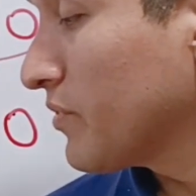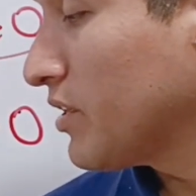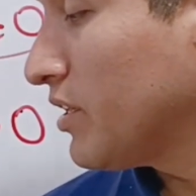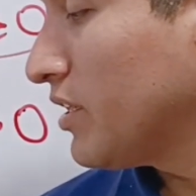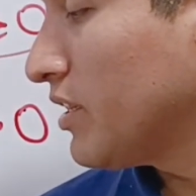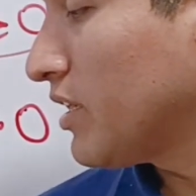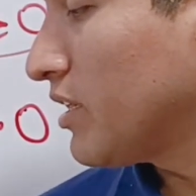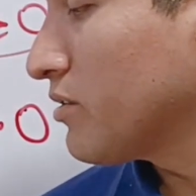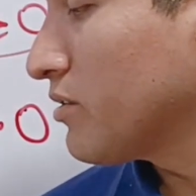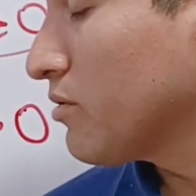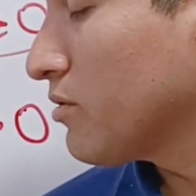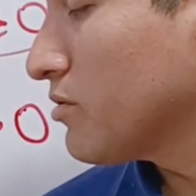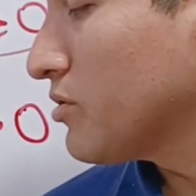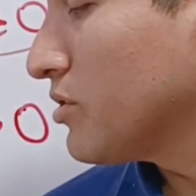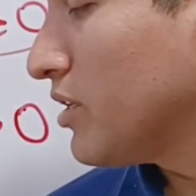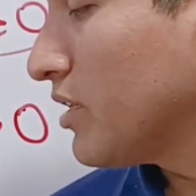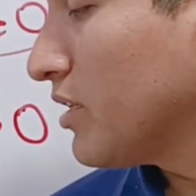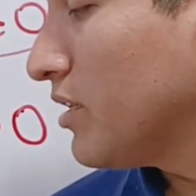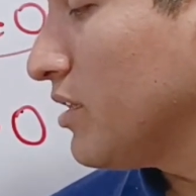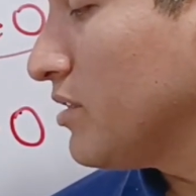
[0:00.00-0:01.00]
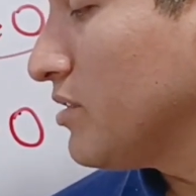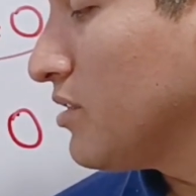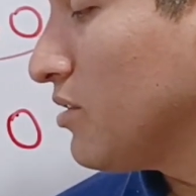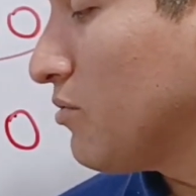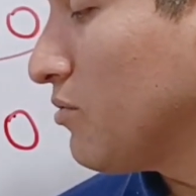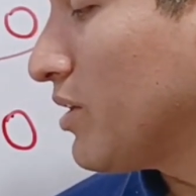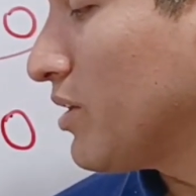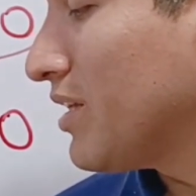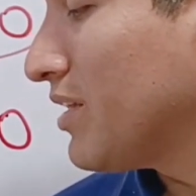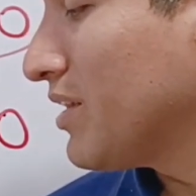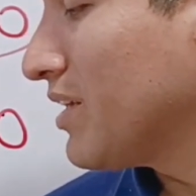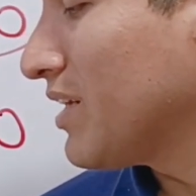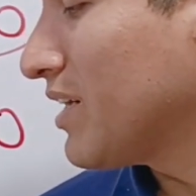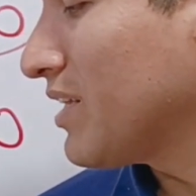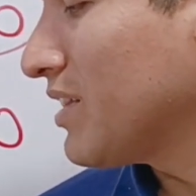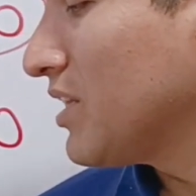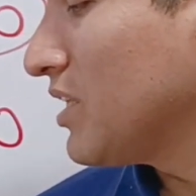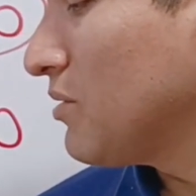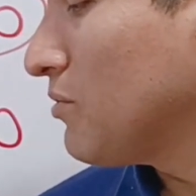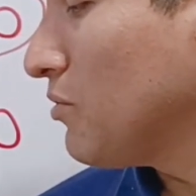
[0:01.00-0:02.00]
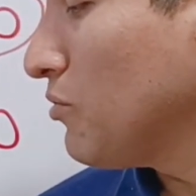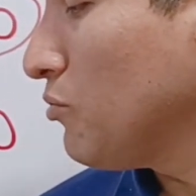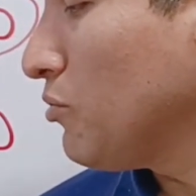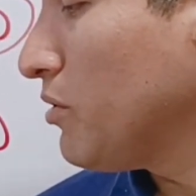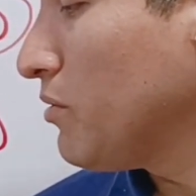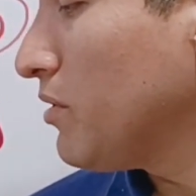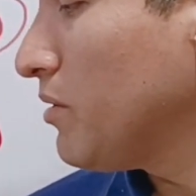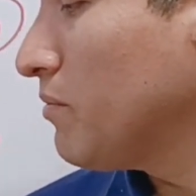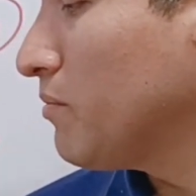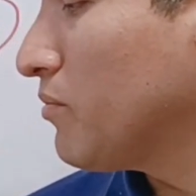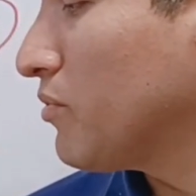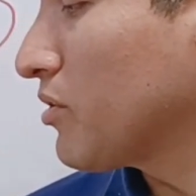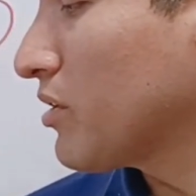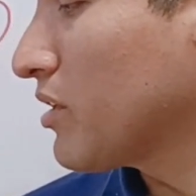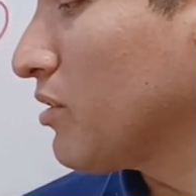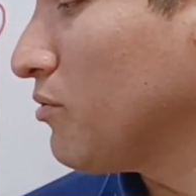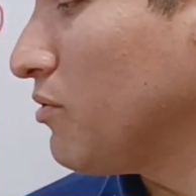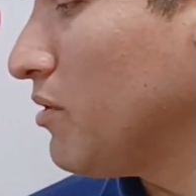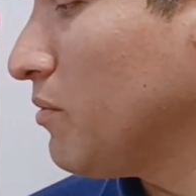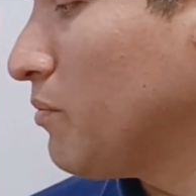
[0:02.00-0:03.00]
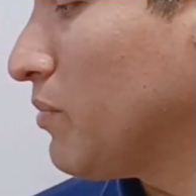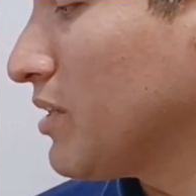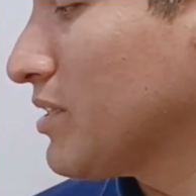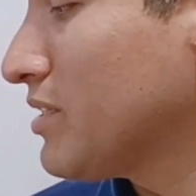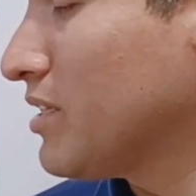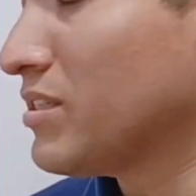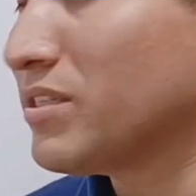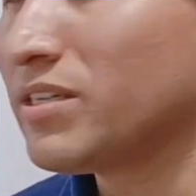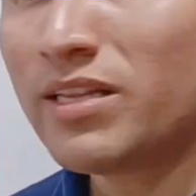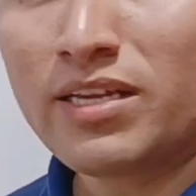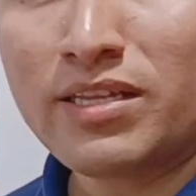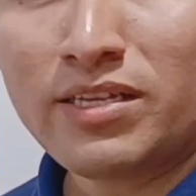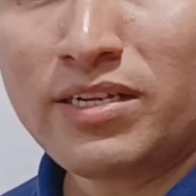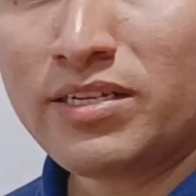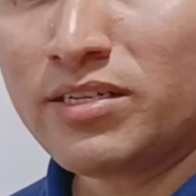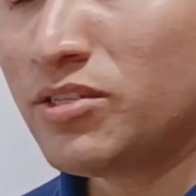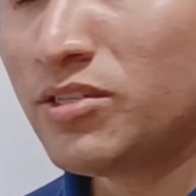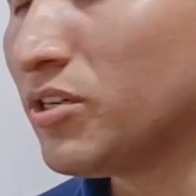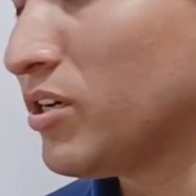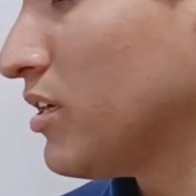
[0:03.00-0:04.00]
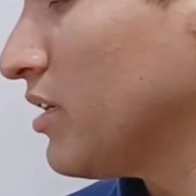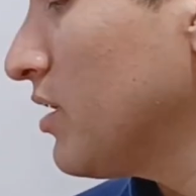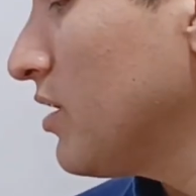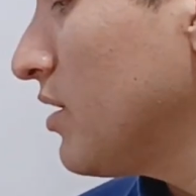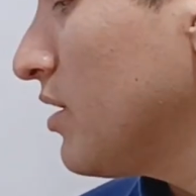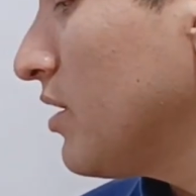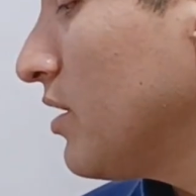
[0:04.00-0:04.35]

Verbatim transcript: Quedándonos x igual a negativo 9, porque 9 pasa hacia la derecha.